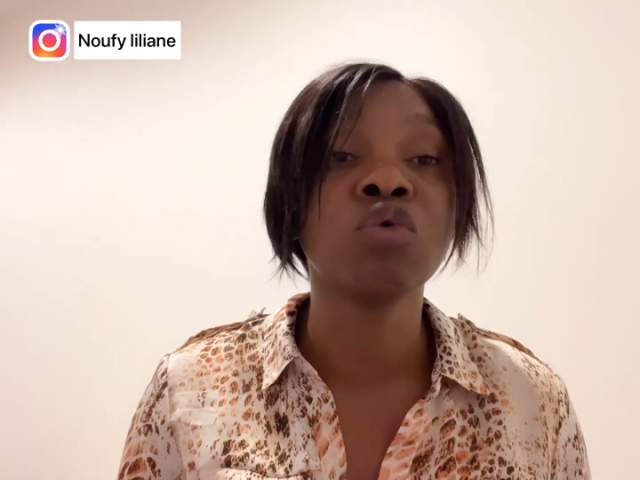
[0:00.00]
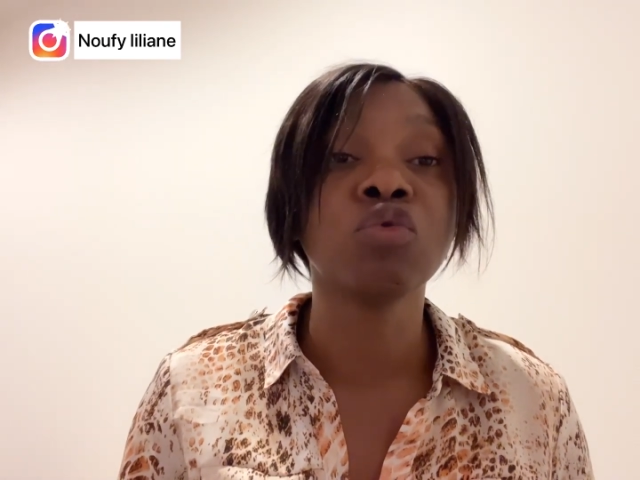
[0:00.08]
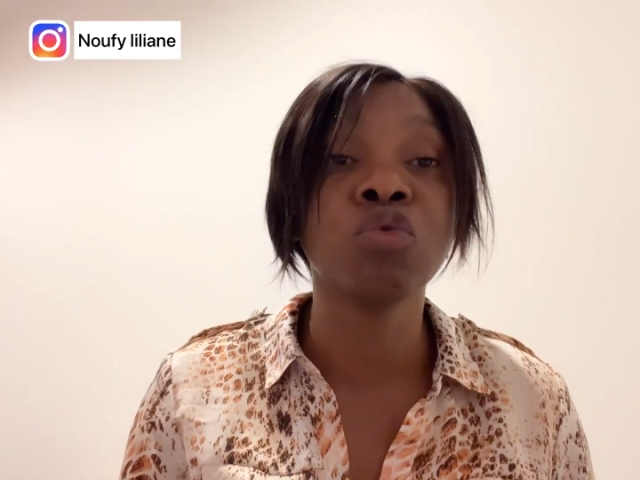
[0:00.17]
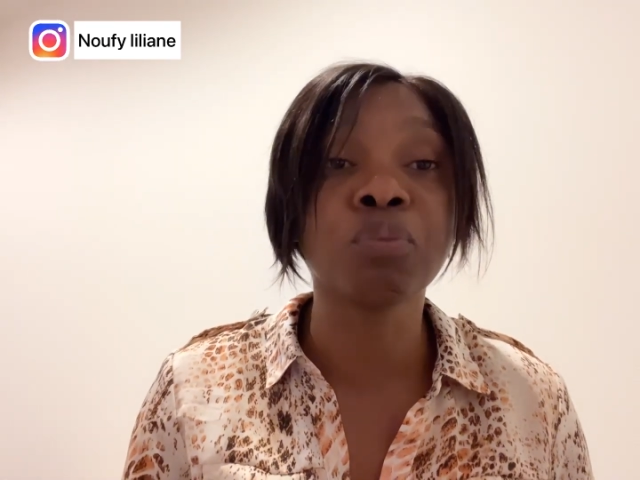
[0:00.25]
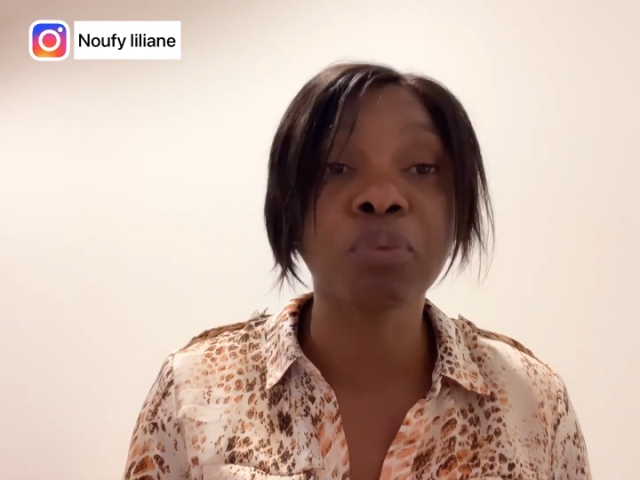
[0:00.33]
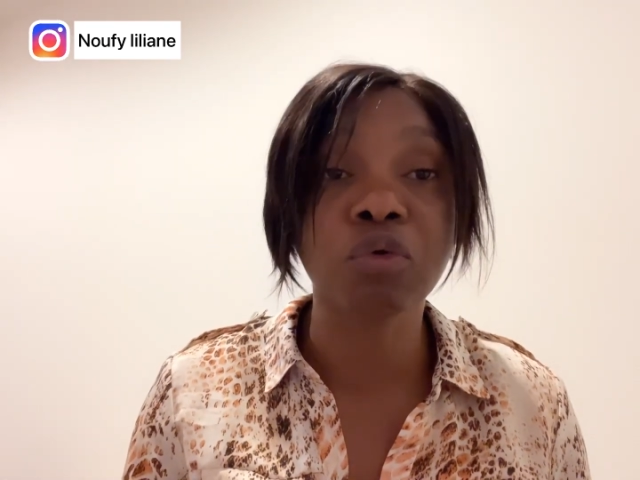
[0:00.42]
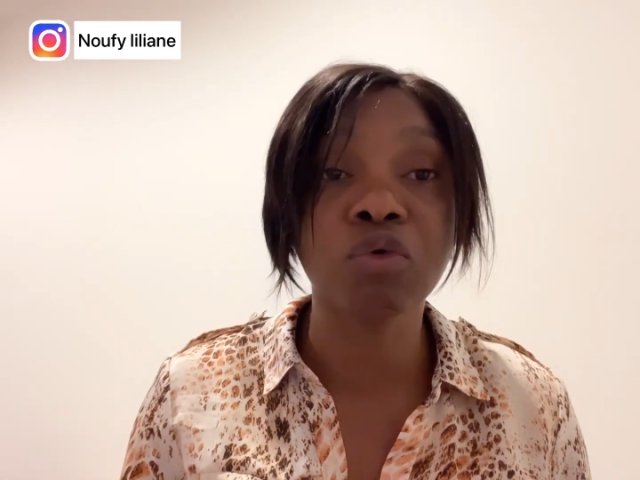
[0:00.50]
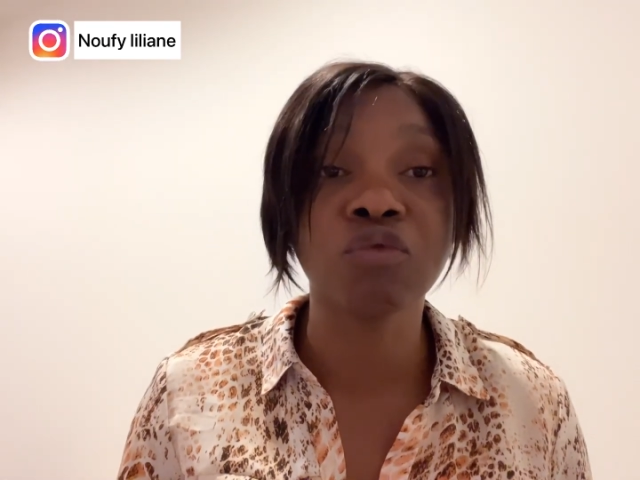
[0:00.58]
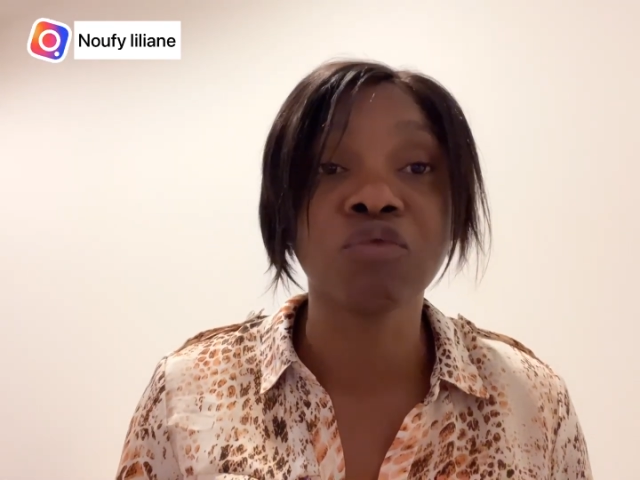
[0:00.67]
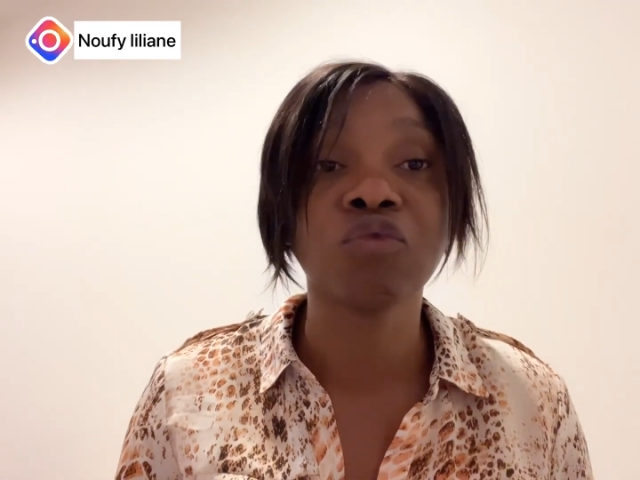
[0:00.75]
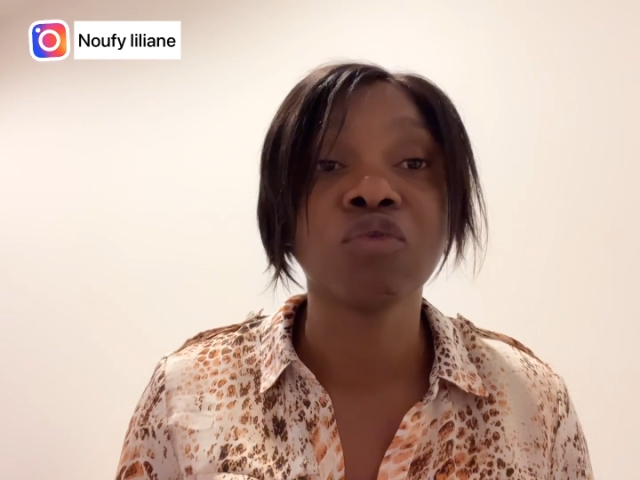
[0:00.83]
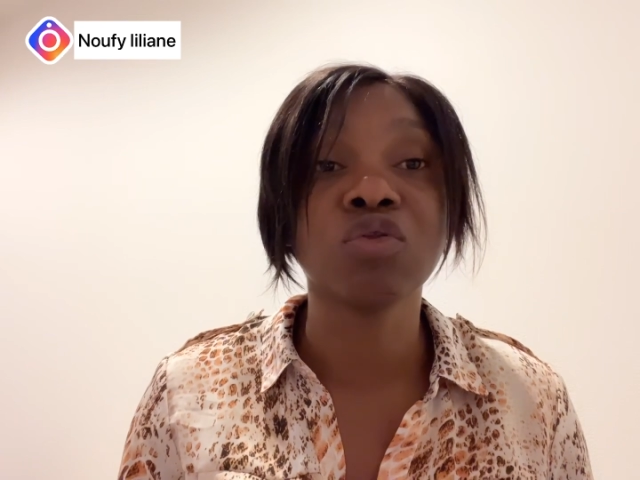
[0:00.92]
une preuve
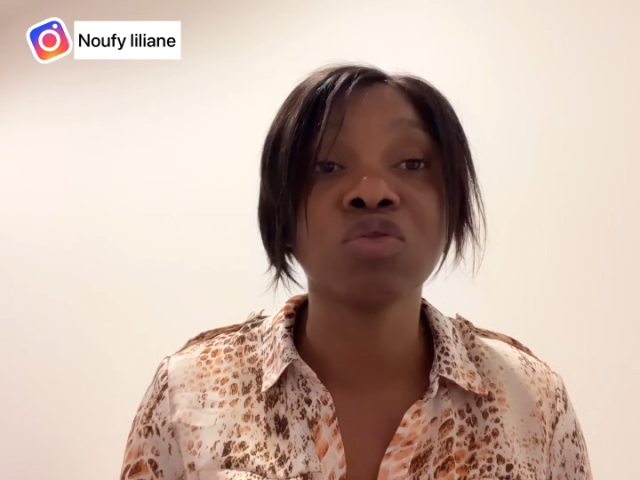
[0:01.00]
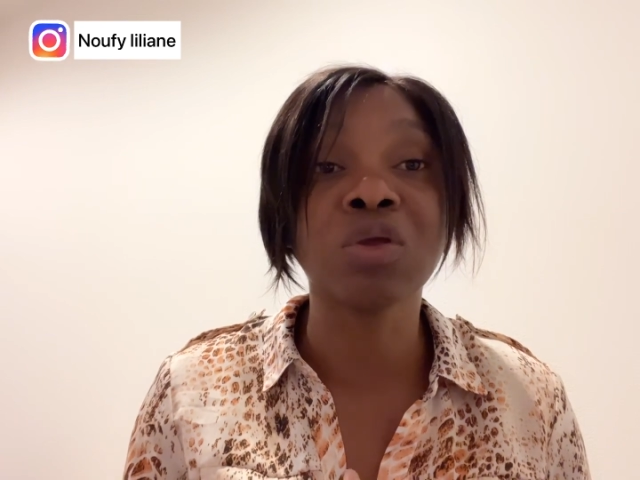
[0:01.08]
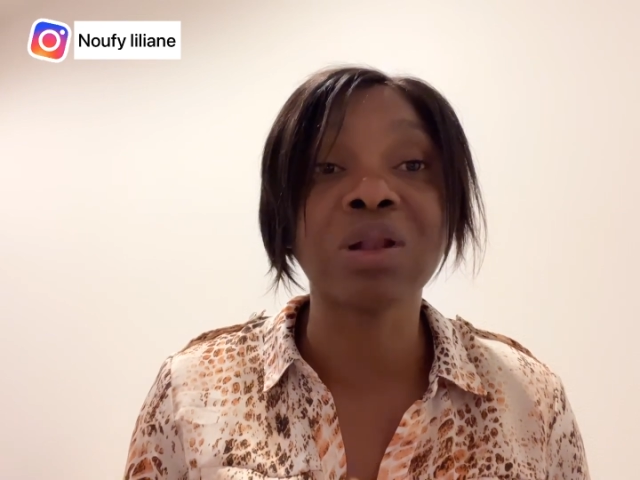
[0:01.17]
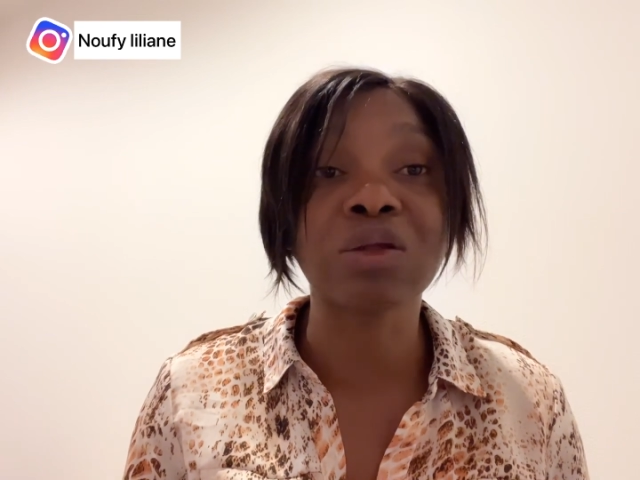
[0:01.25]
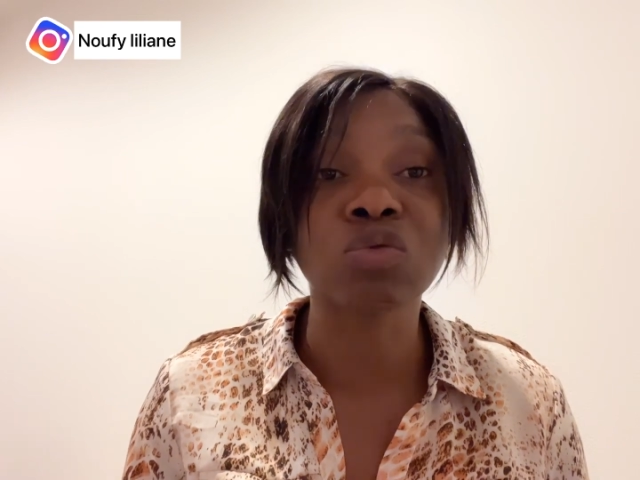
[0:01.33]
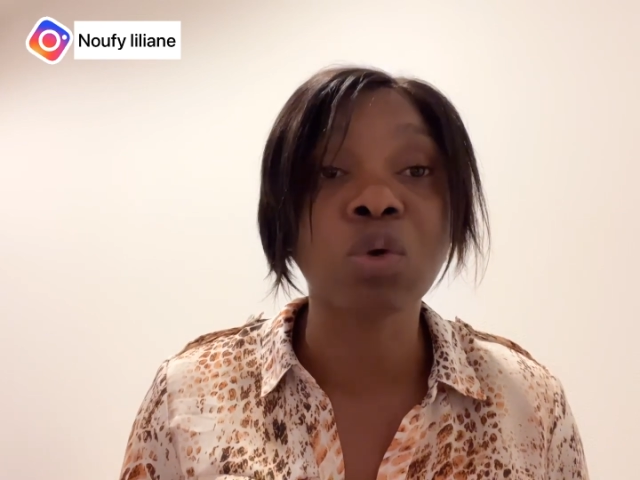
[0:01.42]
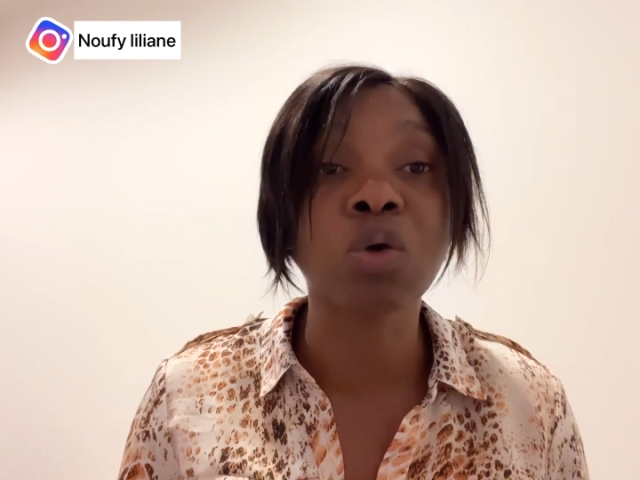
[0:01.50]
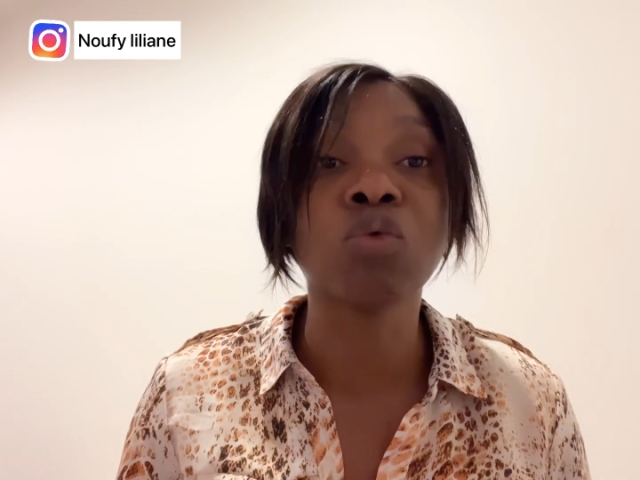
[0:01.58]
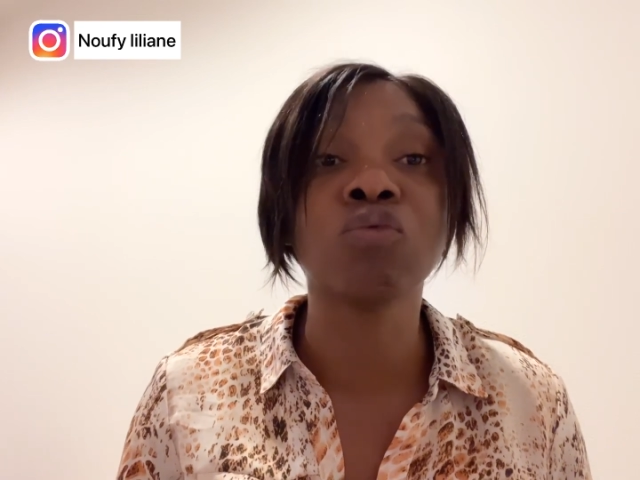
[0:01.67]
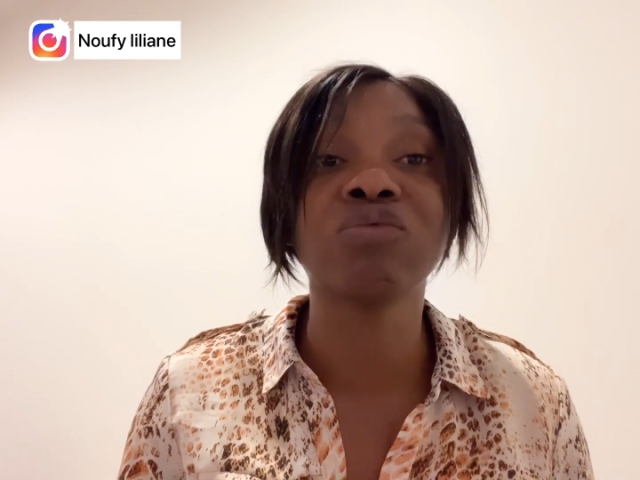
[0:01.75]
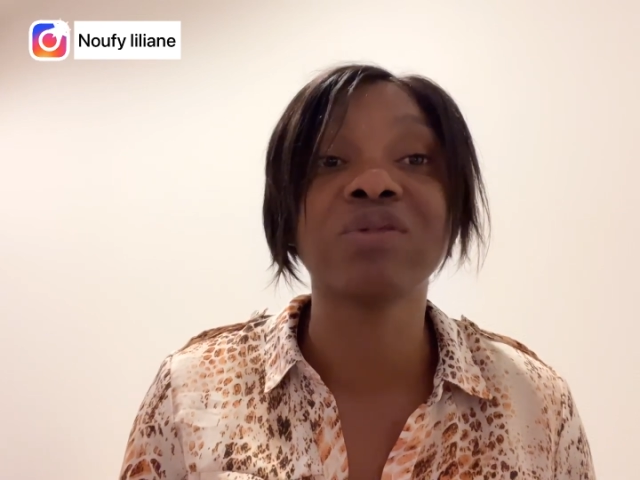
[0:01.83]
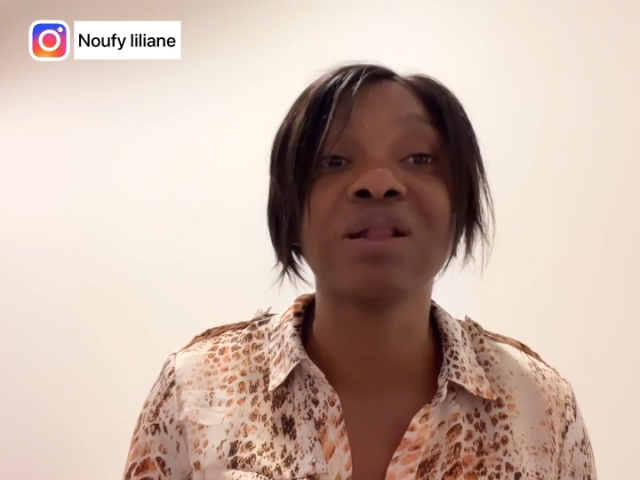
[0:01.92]
de l'endroit où
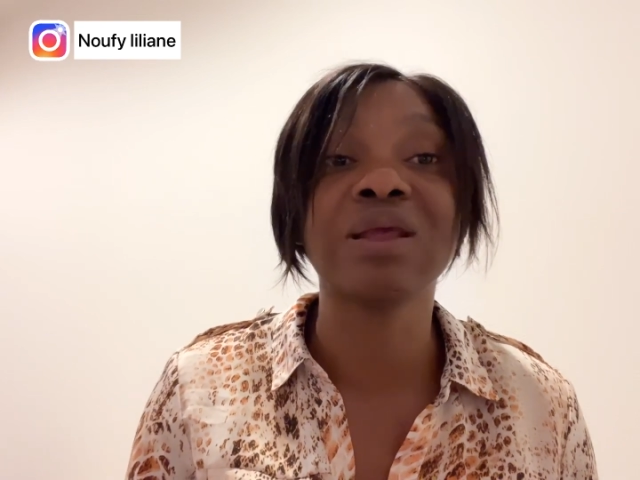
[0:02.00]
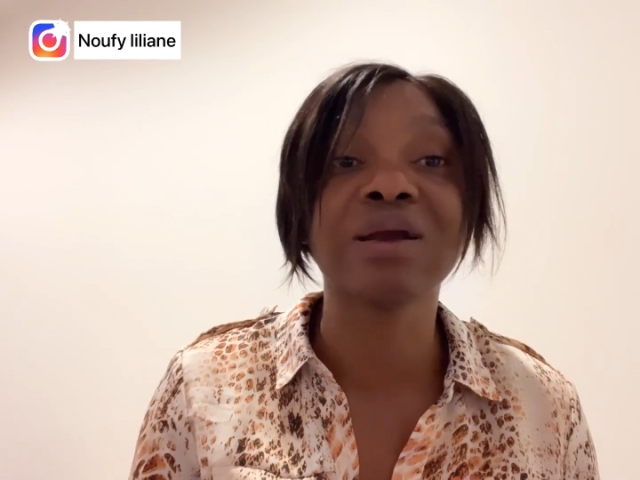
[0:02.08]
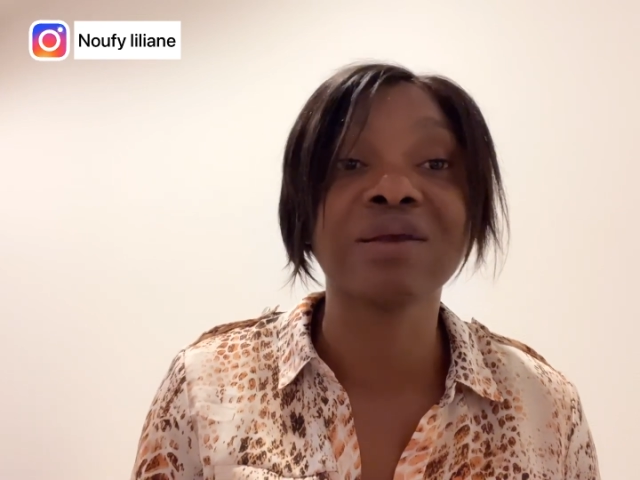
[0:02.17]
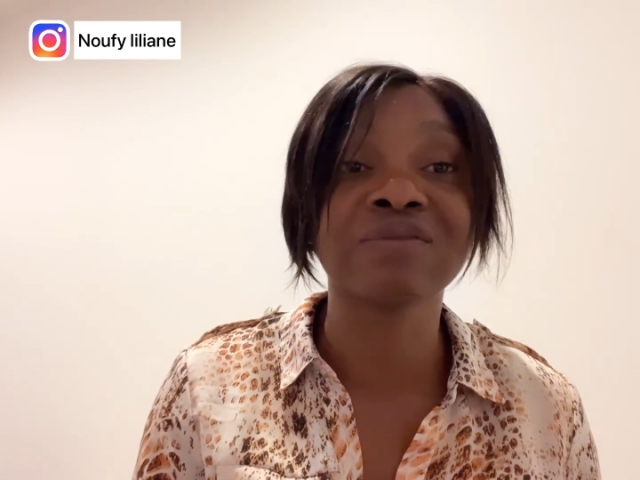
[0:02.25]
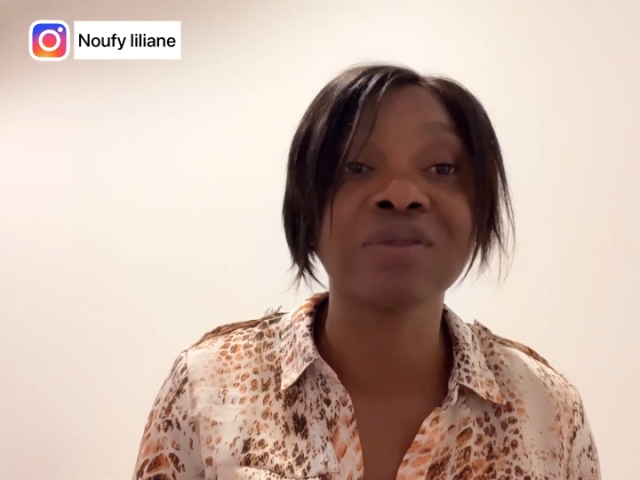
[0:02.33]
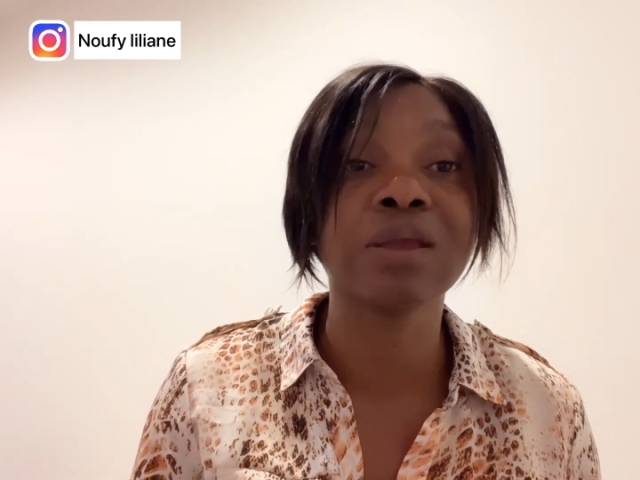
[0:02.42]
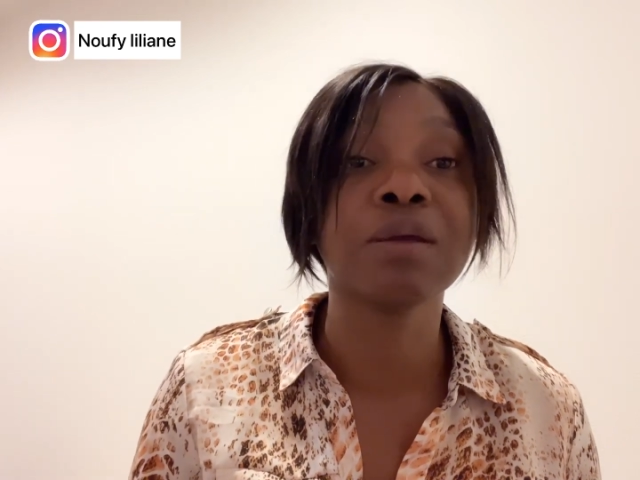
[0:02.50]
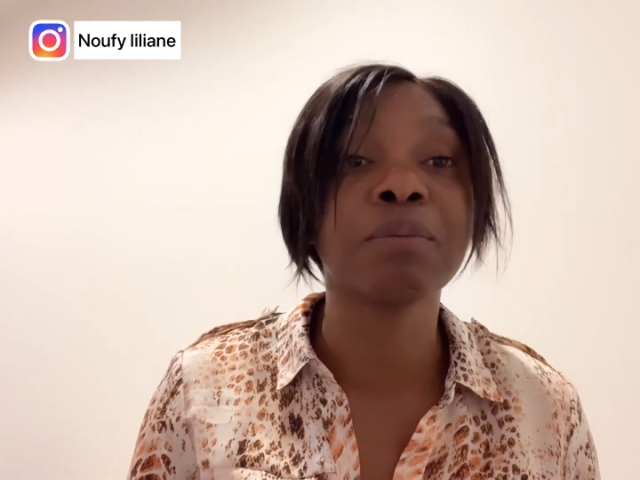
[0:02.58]
vous allez rester